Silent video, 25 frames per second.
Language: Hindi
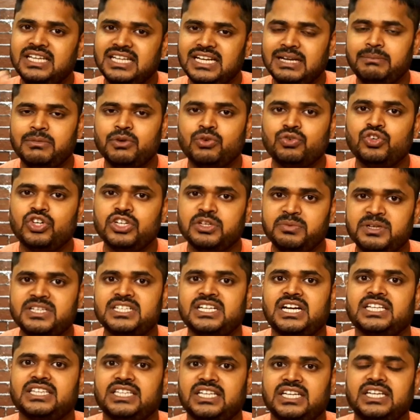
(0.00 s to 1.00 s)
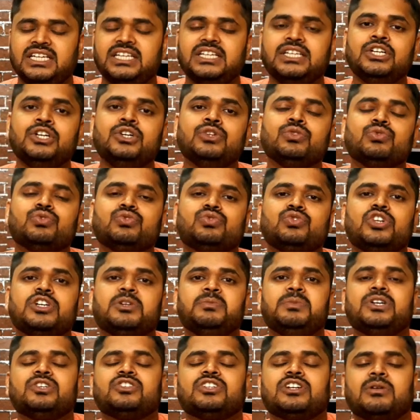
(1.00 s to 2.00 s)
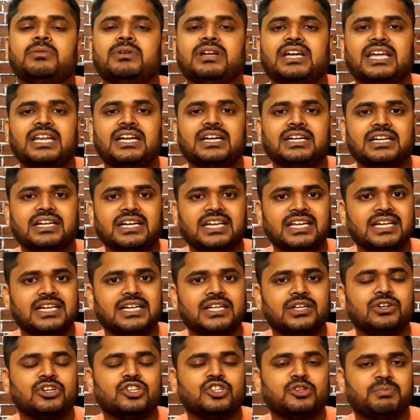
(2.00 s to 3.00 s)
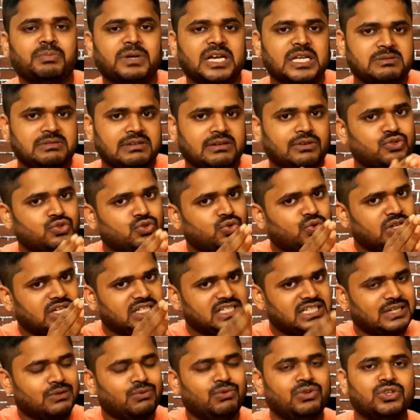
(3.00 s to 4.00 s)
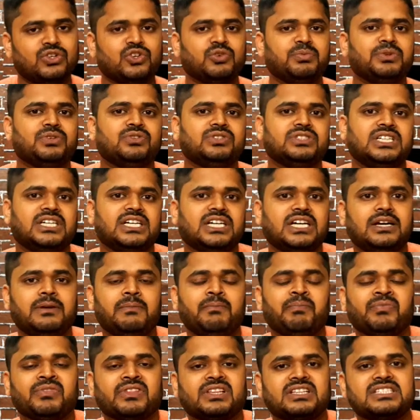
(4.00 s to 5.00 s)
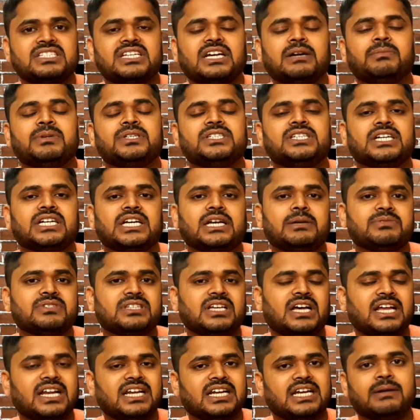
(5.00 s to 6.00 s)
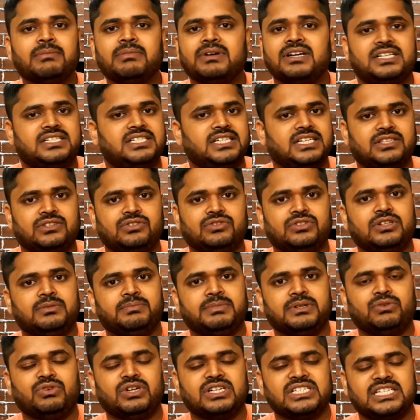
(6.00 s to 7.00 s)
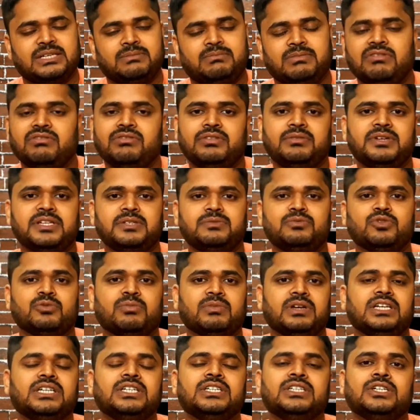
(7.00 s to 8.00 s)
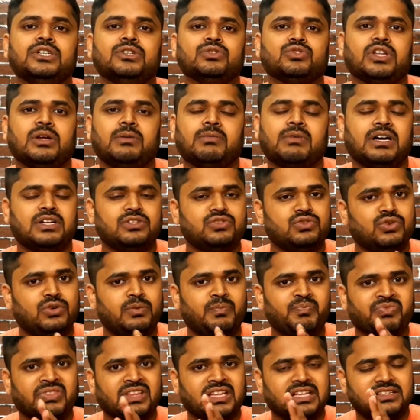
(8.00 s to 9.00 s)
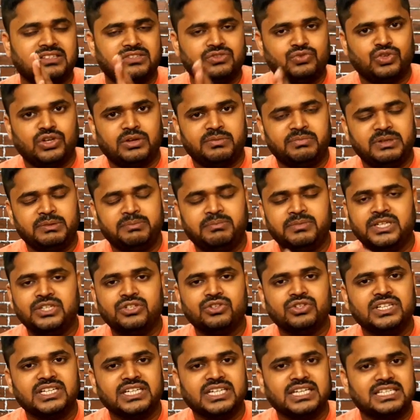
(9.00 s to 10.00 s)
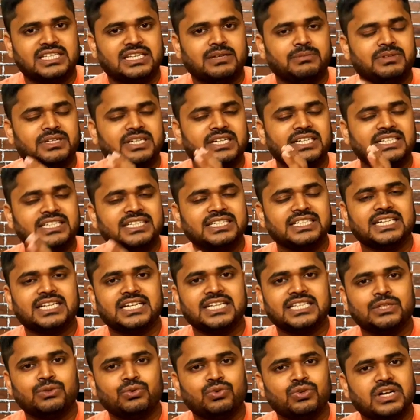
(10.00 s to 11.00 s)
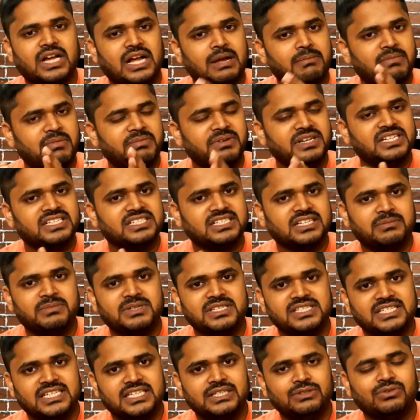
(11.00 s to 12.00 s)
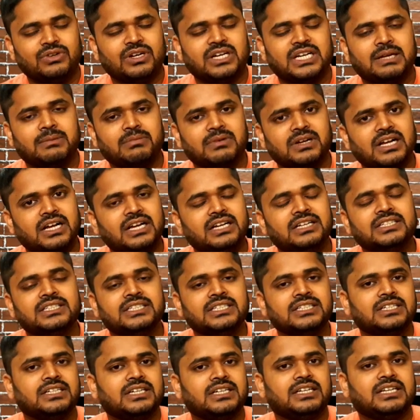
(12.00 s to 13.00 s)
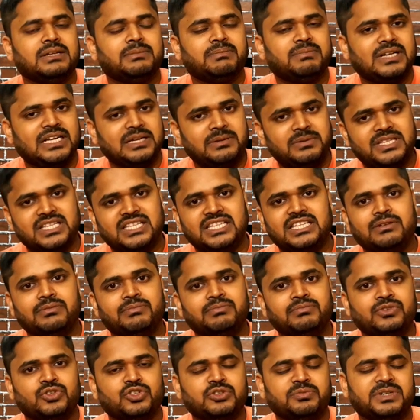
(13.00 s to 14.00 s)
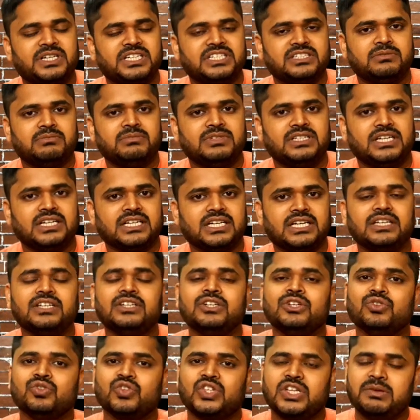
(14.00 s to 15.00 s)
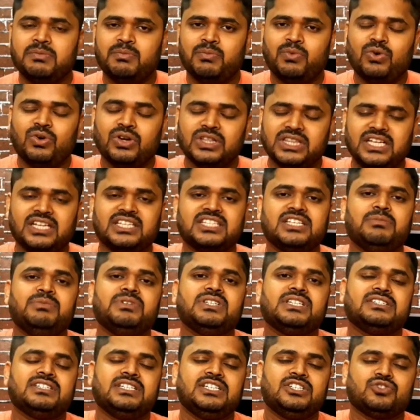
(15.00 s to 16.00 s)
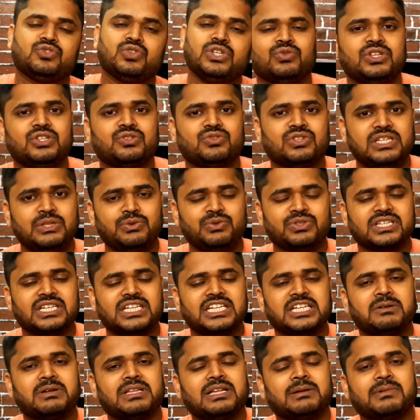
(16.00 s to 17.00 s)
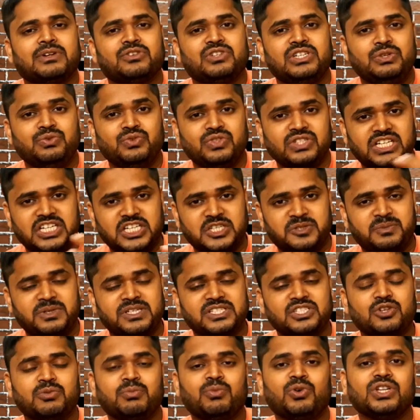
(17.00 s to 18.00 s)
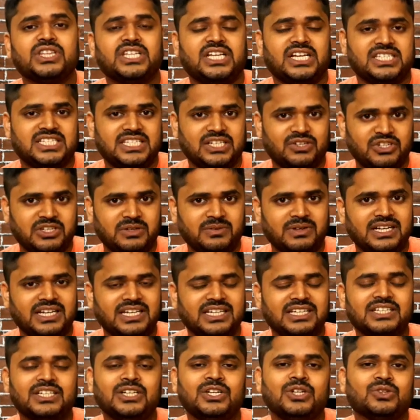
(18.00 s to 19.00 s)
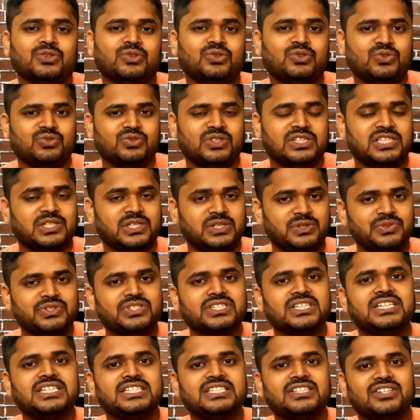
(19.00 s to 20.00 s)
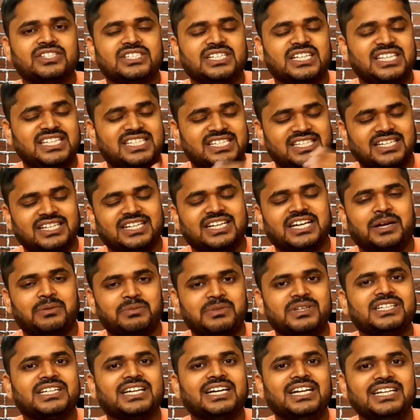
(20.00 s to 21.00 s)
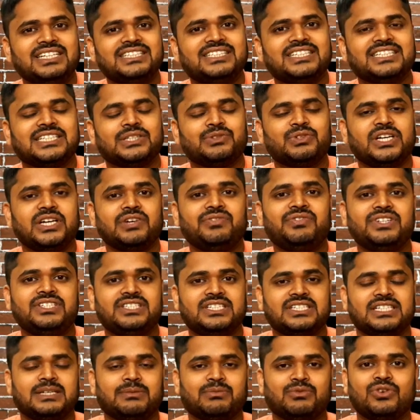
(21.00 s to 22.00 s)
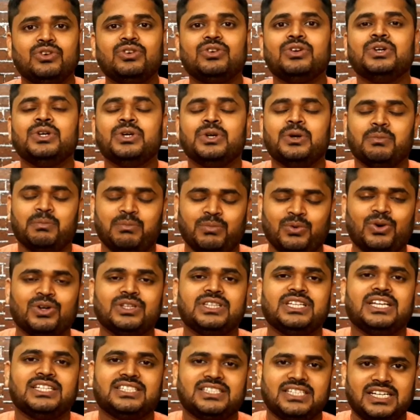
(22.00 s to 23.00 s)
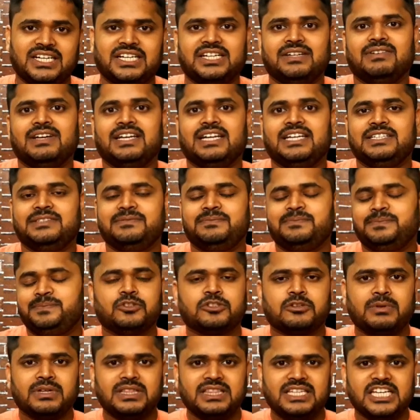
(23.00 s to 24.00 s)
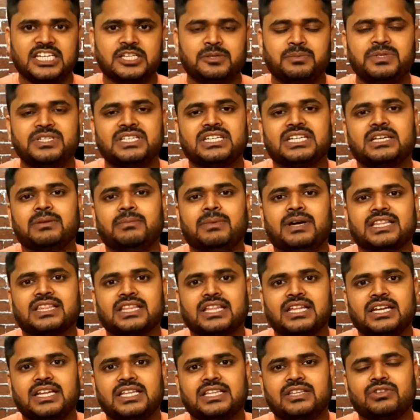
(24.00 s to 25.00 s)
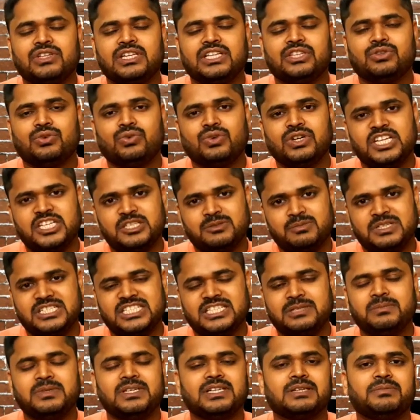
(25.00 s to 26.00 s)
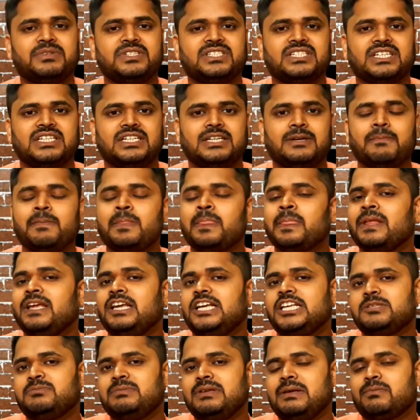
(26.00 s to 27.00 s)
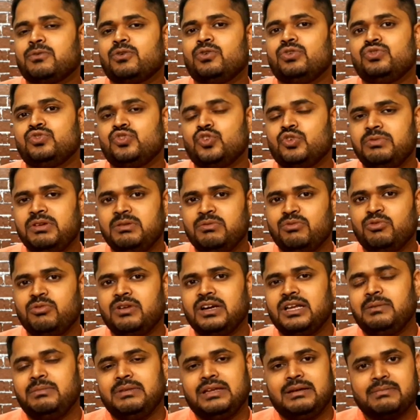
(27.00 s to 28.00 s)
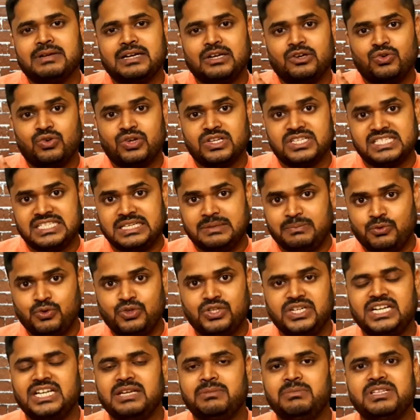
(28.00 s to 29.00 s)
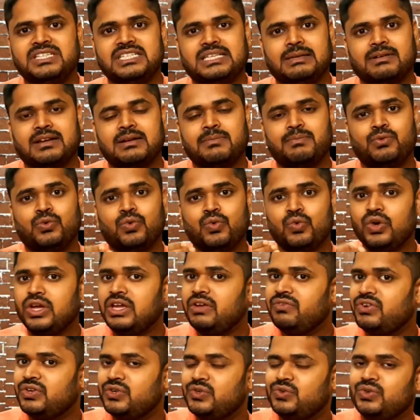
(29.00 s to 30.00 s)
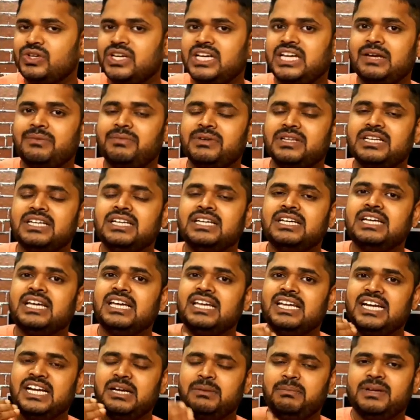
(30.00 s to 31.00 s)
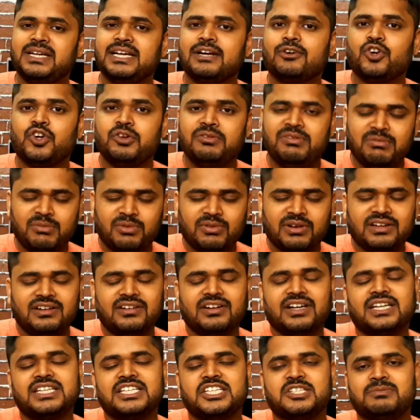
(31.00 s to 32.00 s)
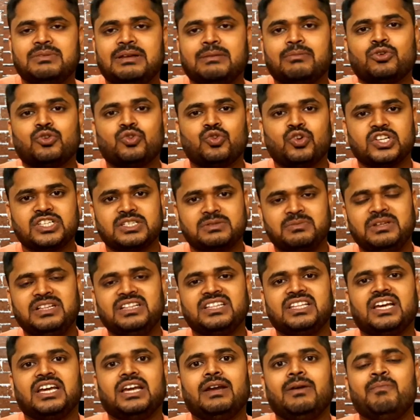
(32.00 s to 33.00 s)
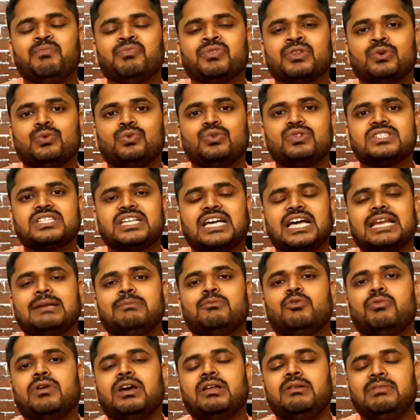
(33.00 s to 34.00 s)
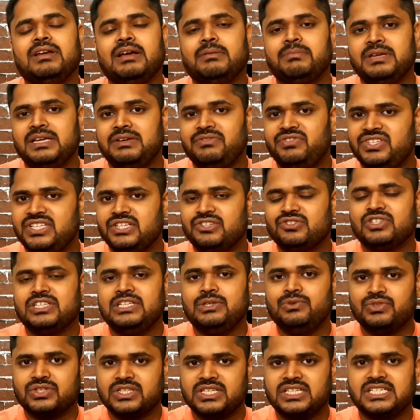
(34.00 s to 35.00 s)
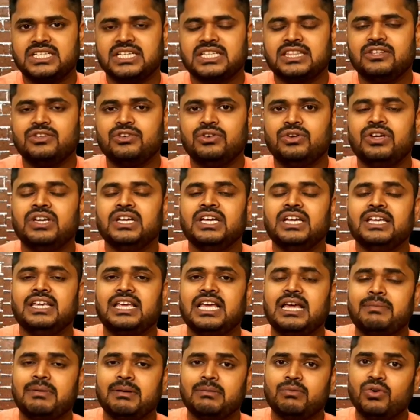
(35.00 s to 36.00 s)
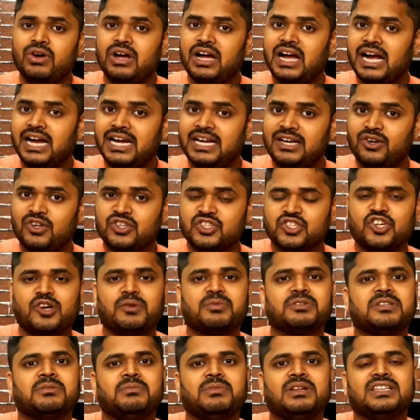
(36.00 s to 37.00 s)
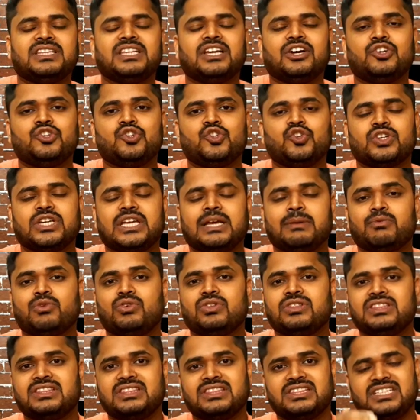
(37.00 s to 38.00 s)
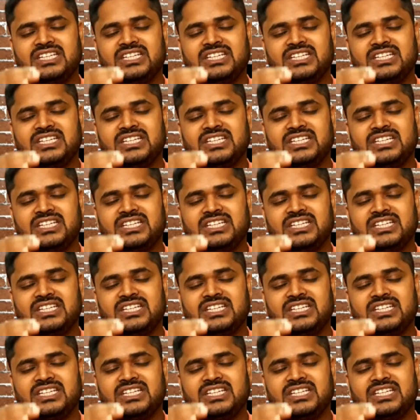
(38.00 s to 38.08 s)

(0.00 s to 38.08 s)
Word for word: टेलीग्राम में कोई नोटिफिकेशन आता है तो उस नोटिफिकेशन को डायरेक्ट क्लिक करोगे तो पास में आपको छोटा सा एक विंडो ओपन हो जाएगा जहाँ पर जाकर आप सारे काम कर सकते हो वहाँ पर व्हाट्सएप में फिर फेसबुक में तो आपका जो जो आप वीडियो देख रहे थे आप एडिटिंग कर रहे थे वो काम भी डिस्टर्बेंस नहीं हो और आपका रिप्लाई भी दे दिया नोटिफिकेशन में जाके तो ये बहुत ही अच्छा फीचर है इसको यूज़ करने के बाद आपका यूज़र एक्सपीरियंस बहुत ही अच्छा होने वाला है दोस्तों इसे यूज़ कीजिए और जल्दी से जाके अपडेट कर लीजिए कि ये फीचर आपको बहुत ही अच्छा लगने वाला है उसके बाद नेक्स्ट फीचर की बात कर ले तो ये थोड़े स्पेसिफिक फीचर है इसमें आपको जो भी मोबाइल में आपका नॉट सपोर्टेड है मीन्स आपका पोको ए हो गया या फिर रेडमी का कोई भी मोबाइल हो गया जिसमें आपको नॉच मिलता है उन सारे मोबाइल में आप ये फीचर्स को यूज़ कर सकते हो यहाँ पर आपको हाइड नॉच का ऑप्शन मिलता है और जो कि आपको